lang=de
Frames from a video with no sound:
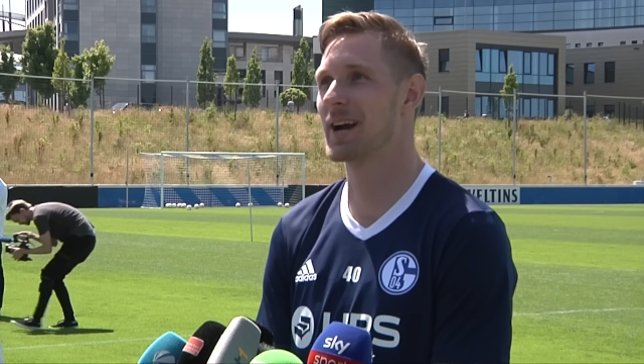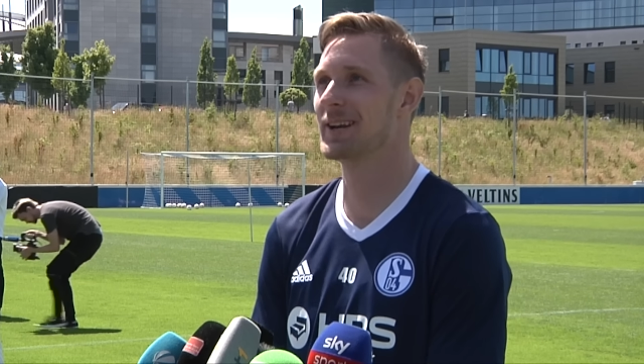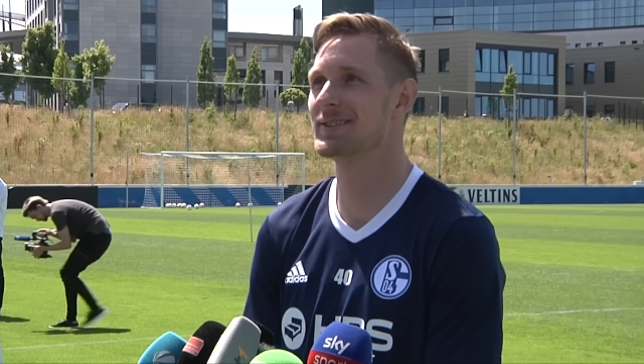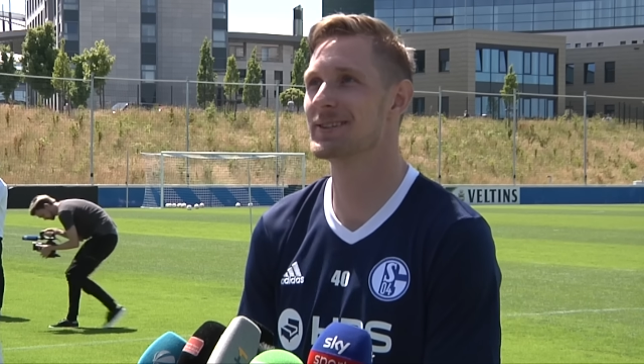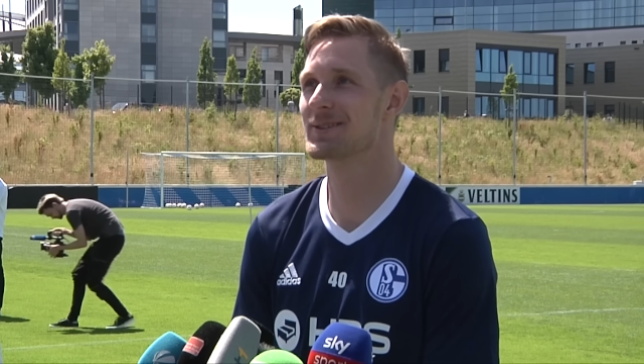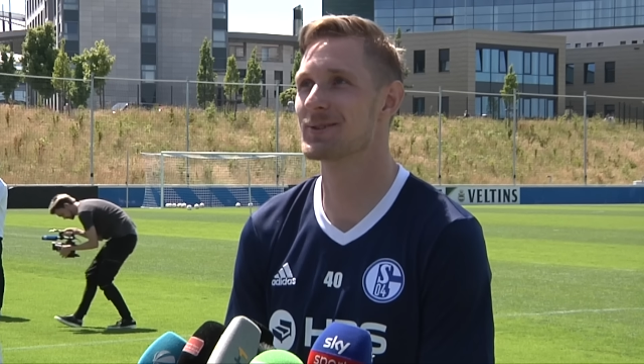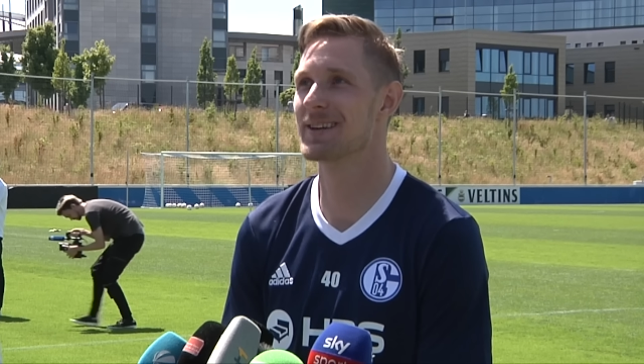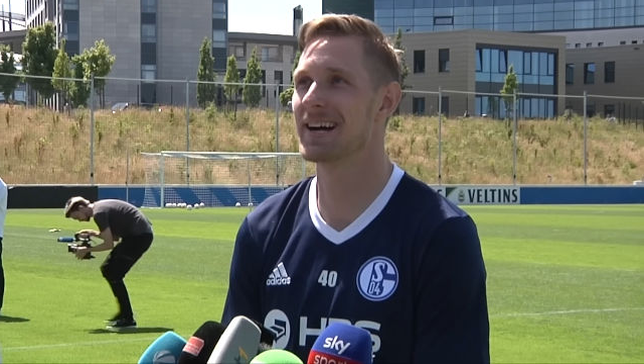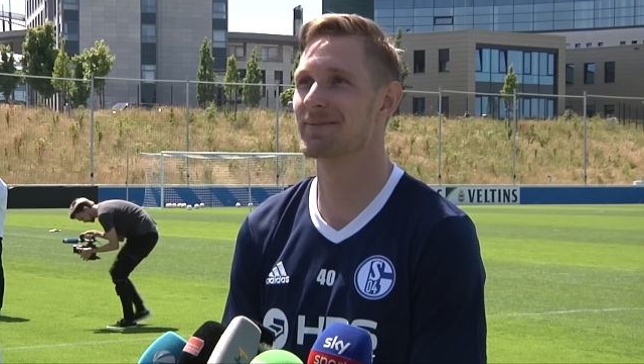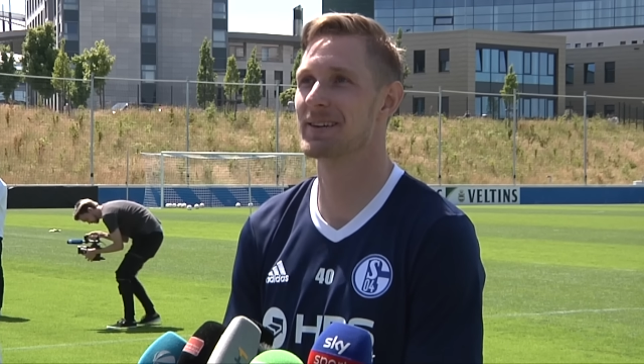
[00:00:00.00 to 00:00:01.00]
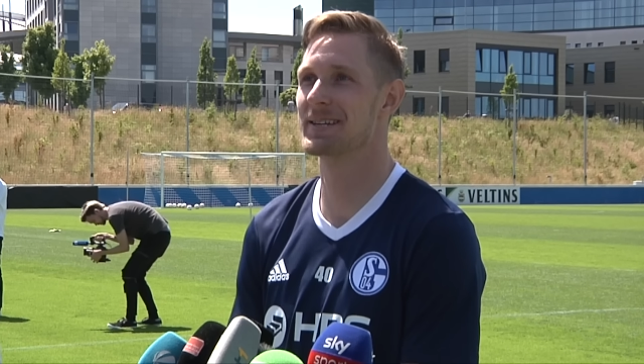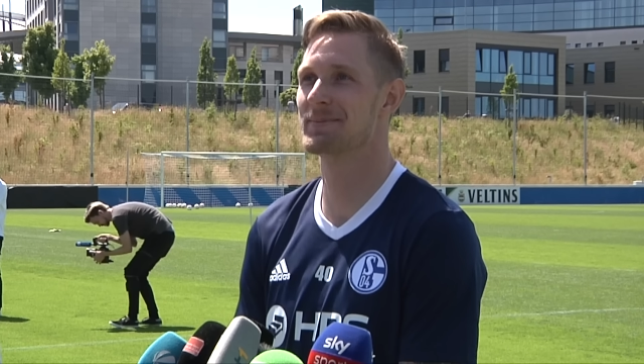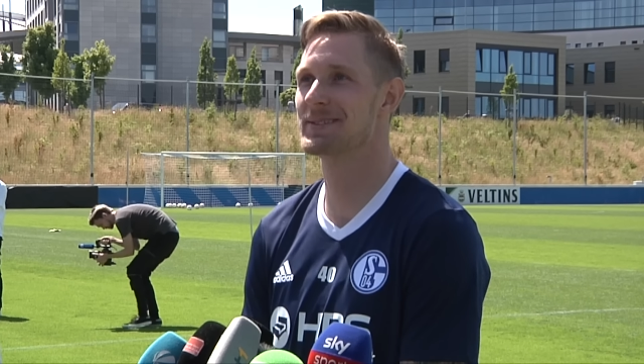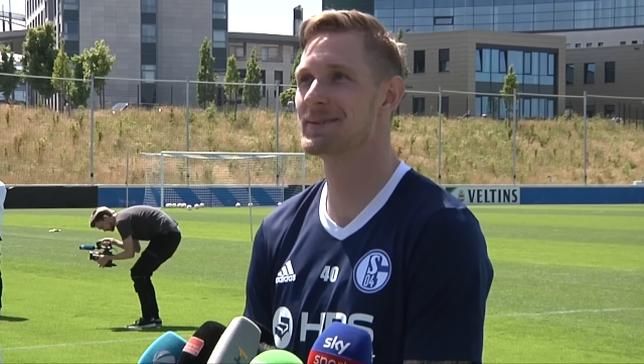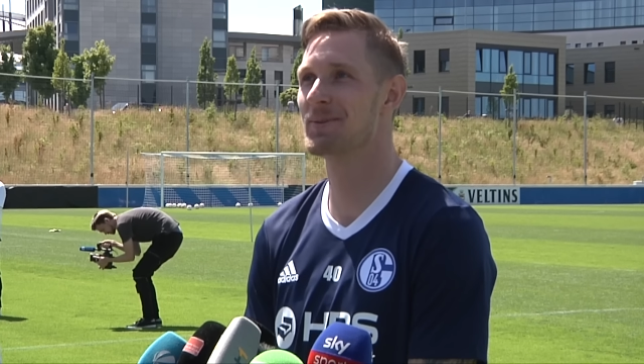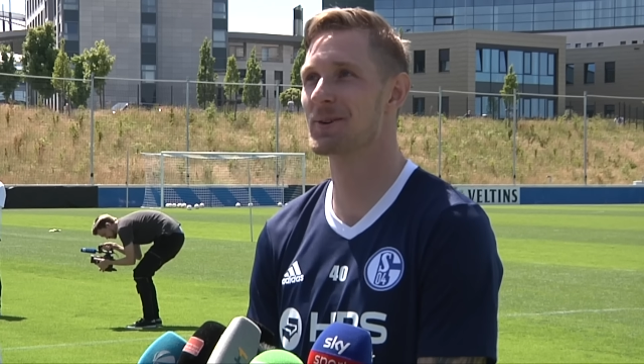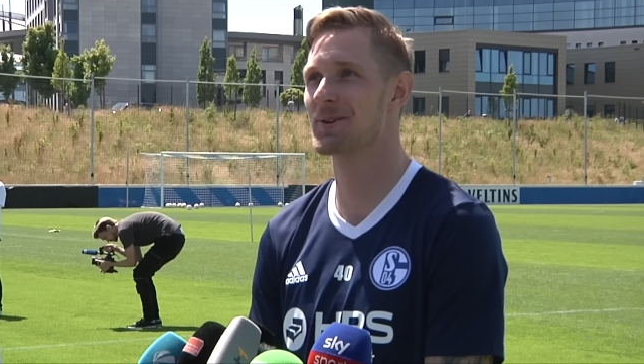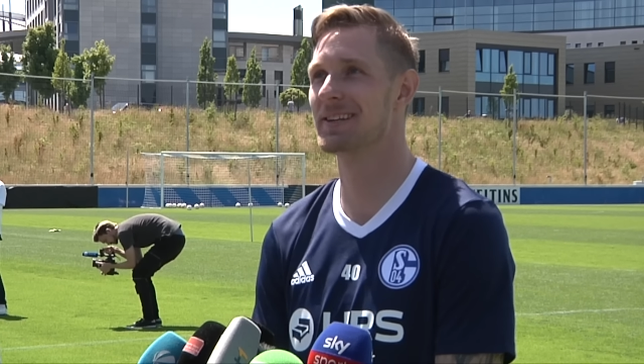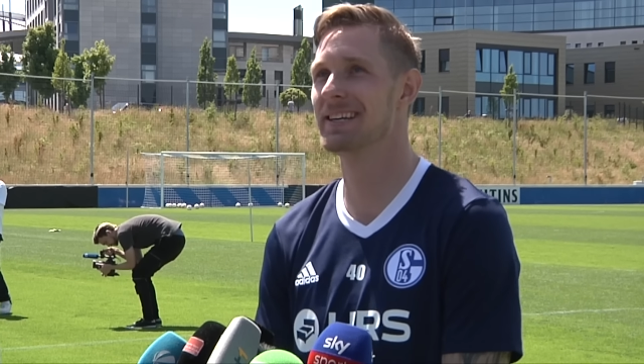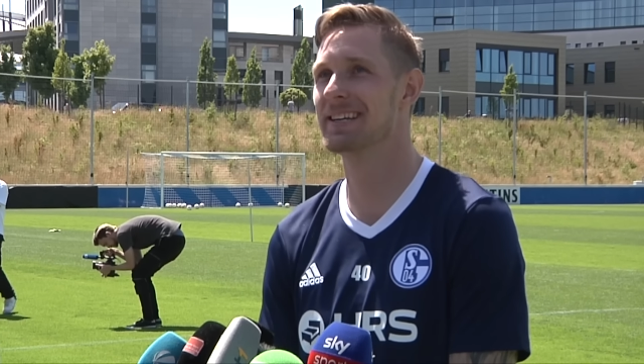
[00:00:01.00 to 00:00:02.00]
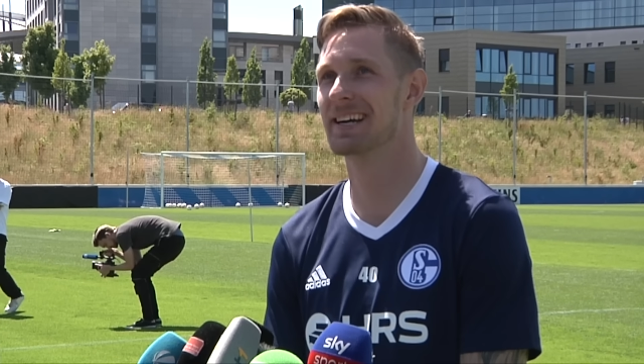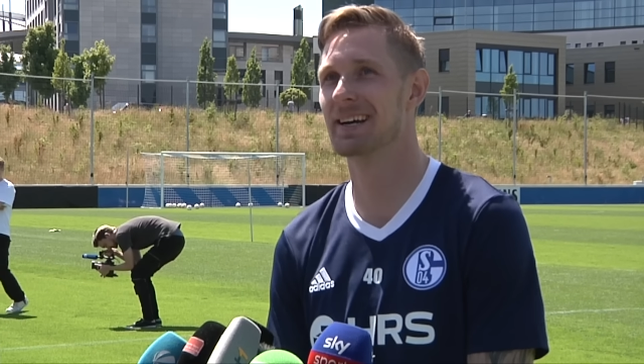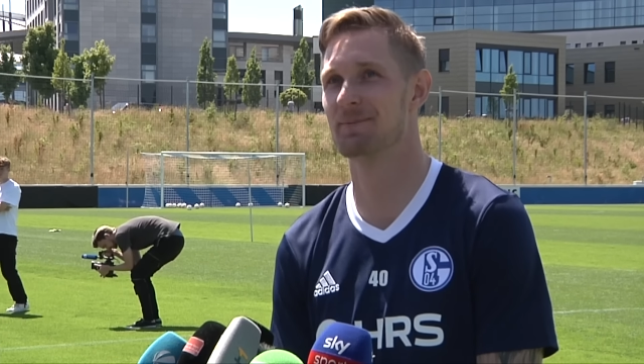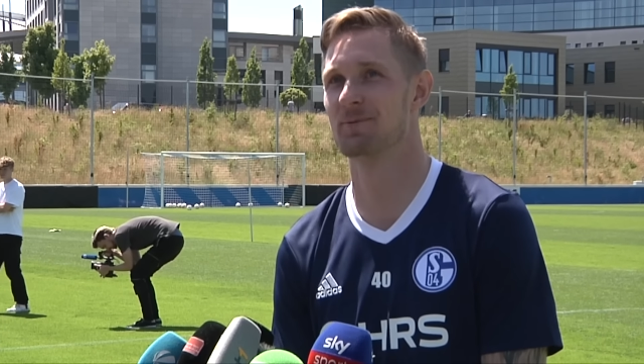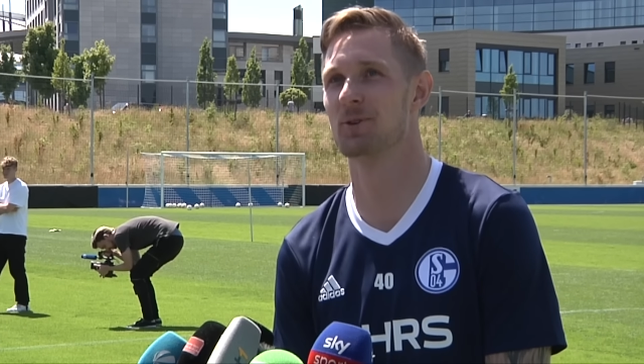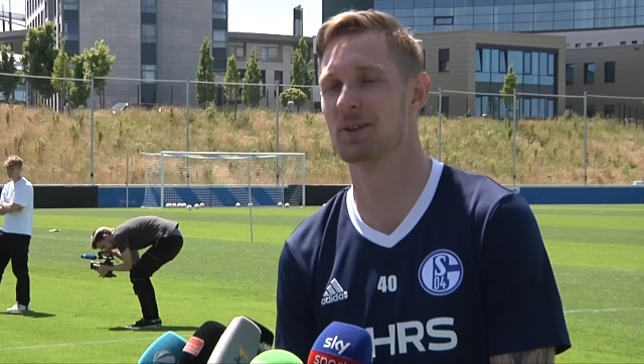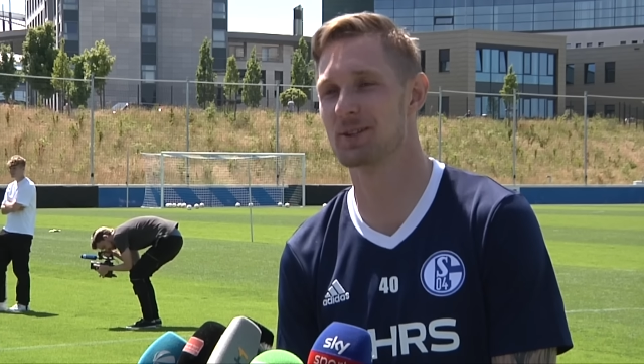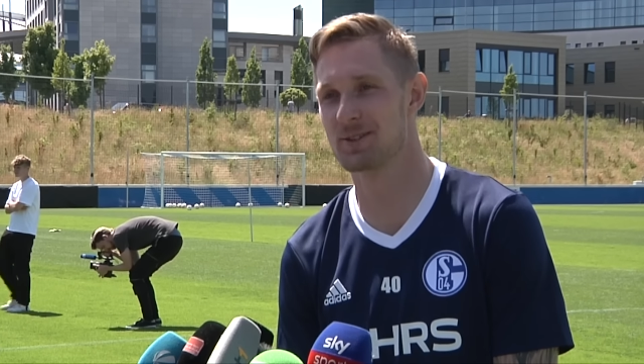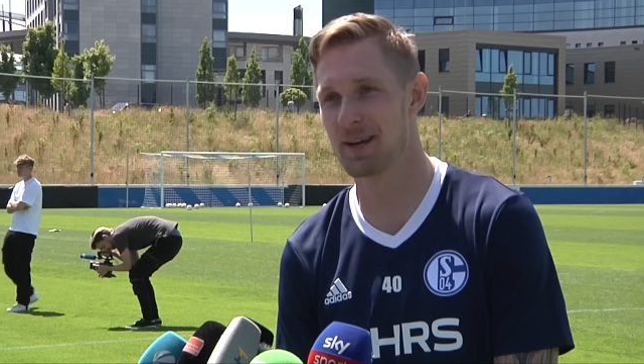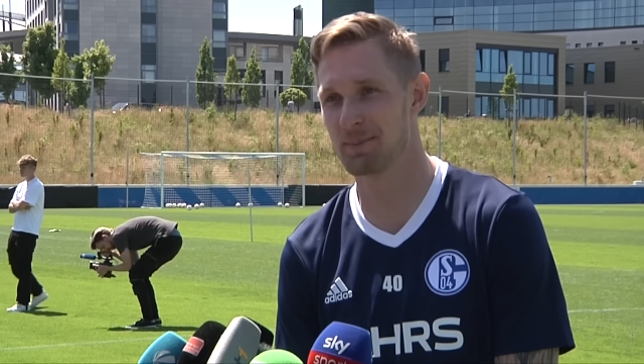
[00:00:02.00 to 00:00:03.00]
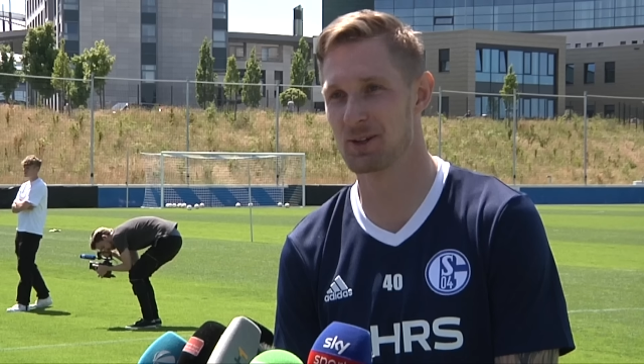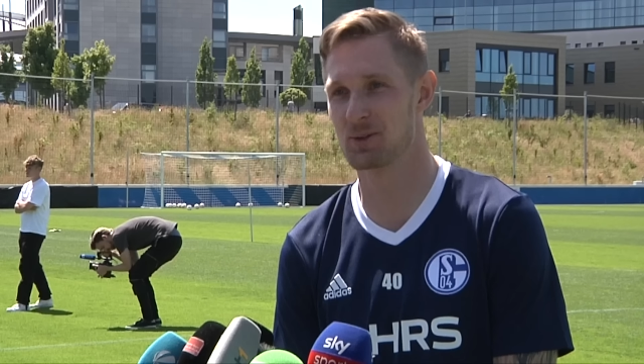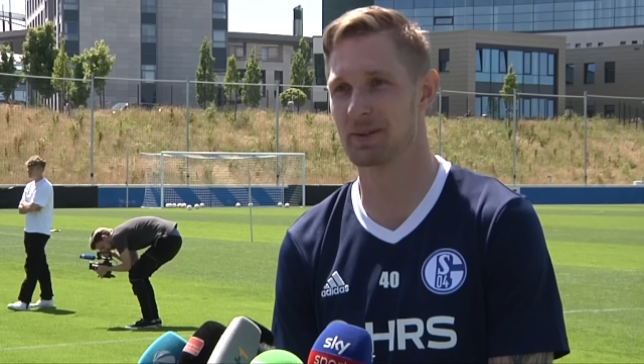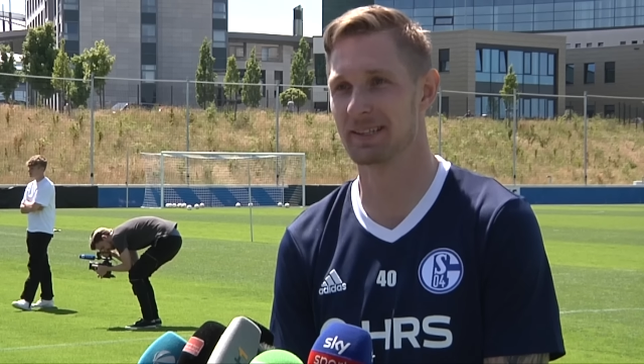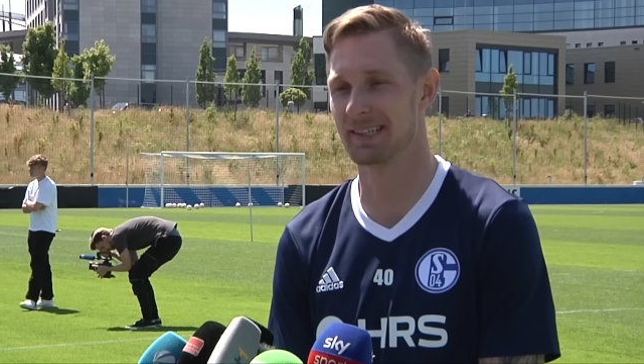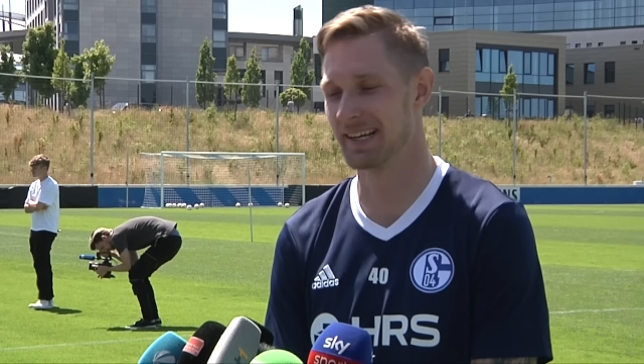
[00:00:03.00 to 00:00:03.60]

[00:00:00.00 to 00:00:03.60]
kann ich nichts zu sagen, weil ich habe mit Simon noch nie ähm, wirklich zusammengespielt.